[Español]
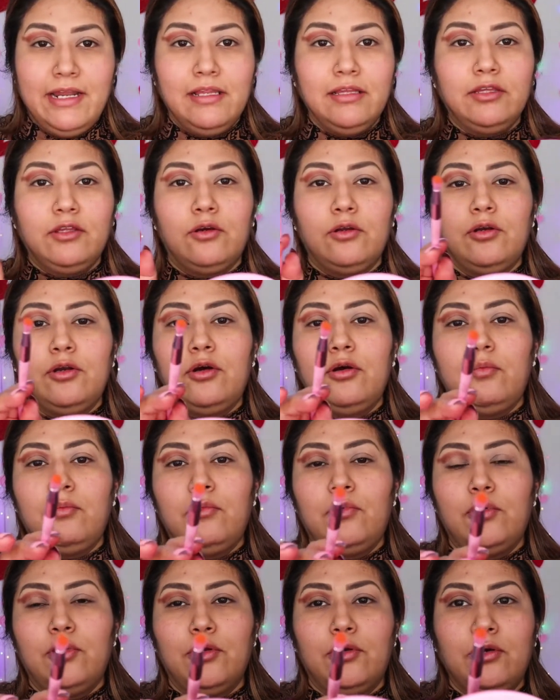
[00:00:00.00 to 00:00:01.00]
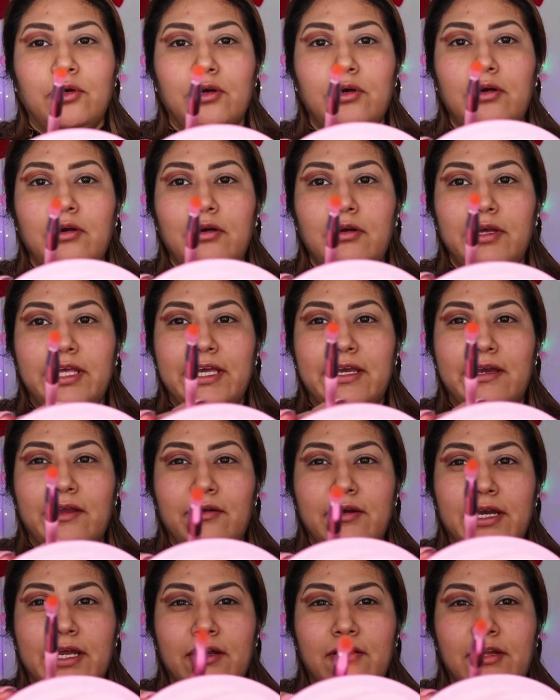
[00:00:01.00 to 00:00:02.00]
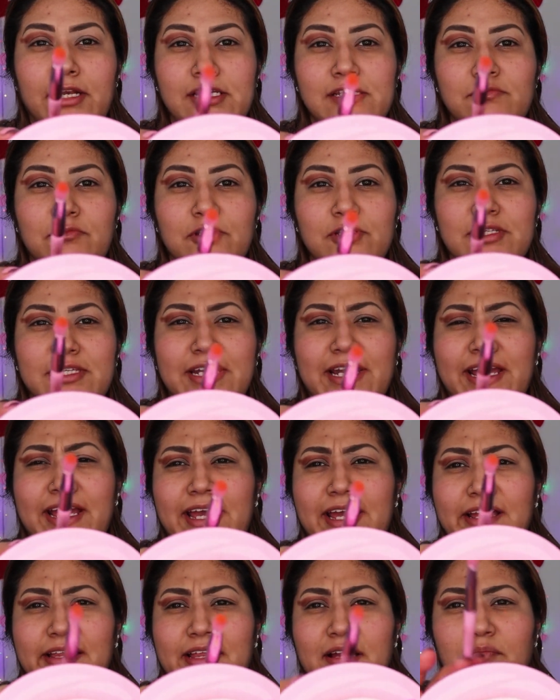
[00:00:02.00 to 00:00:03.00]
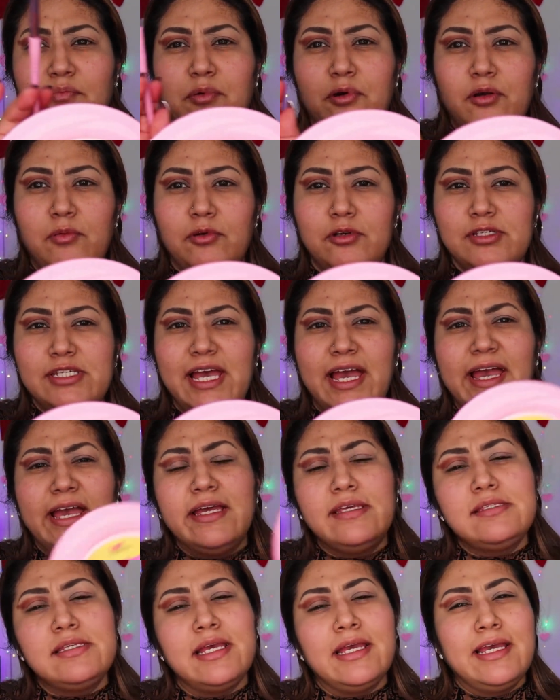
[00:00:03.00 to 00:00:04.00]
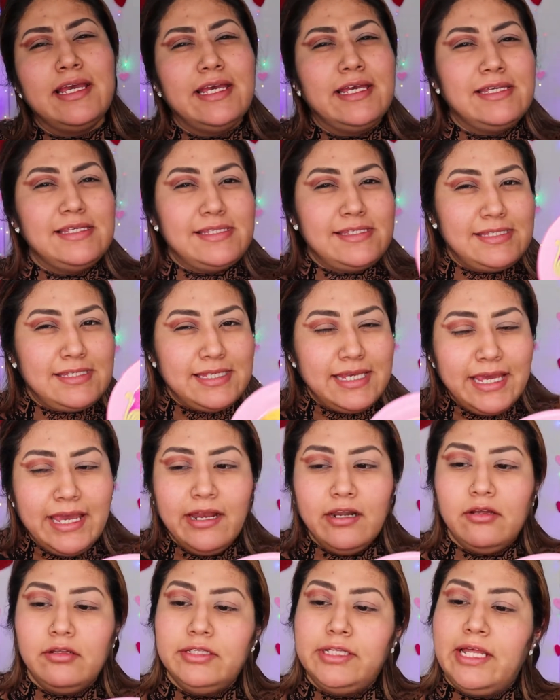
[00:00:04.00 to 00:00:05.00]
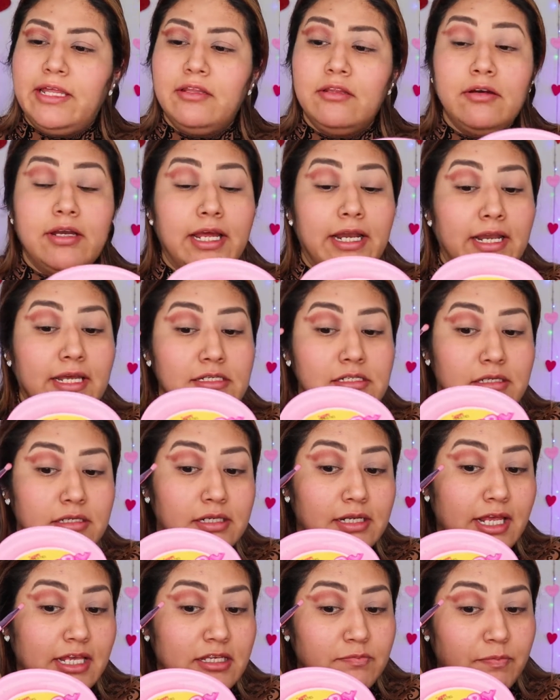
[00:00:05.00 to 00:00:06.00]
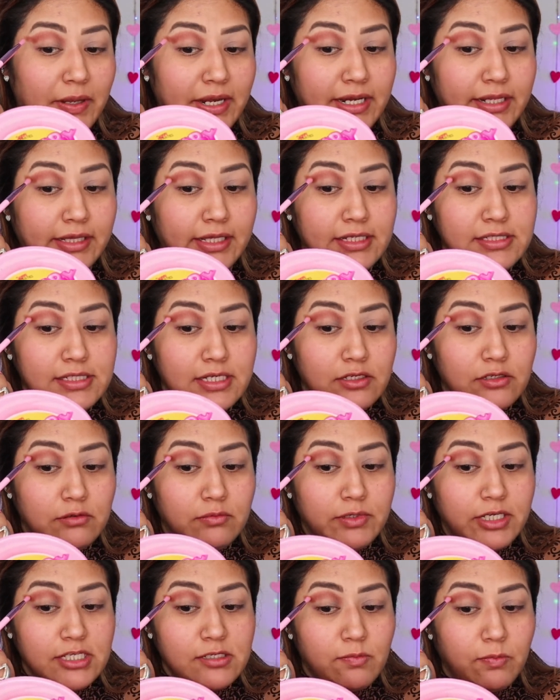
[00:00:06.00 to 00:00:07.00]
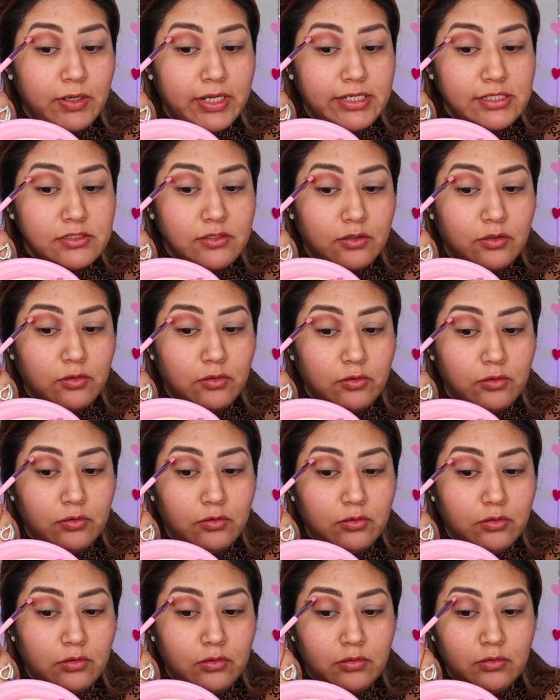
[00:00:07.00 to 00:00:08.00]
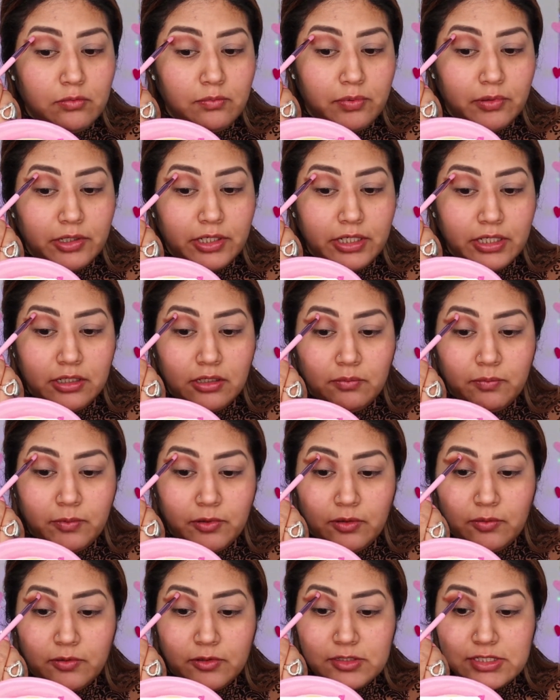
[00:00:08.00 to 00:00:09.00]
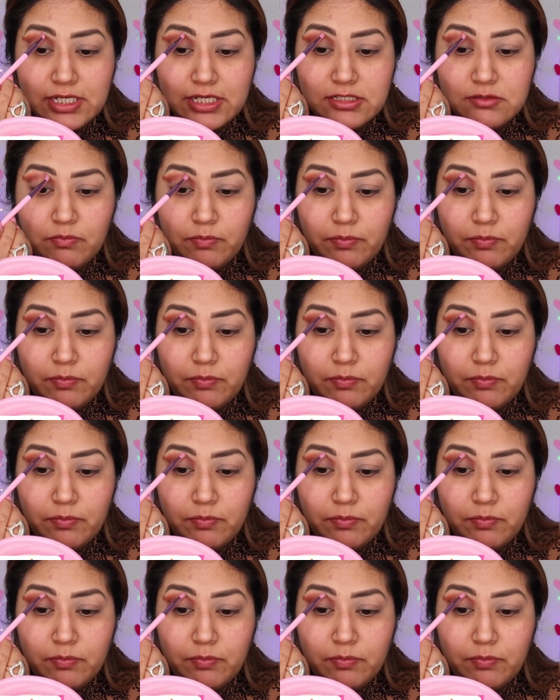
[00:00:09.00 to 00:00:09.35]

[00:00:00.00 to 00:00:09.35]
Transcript: tono moroco y creo que no les mostré qué tan polvosa es. si he notado que las, paletas de lluvias Play son un poquito polvosas,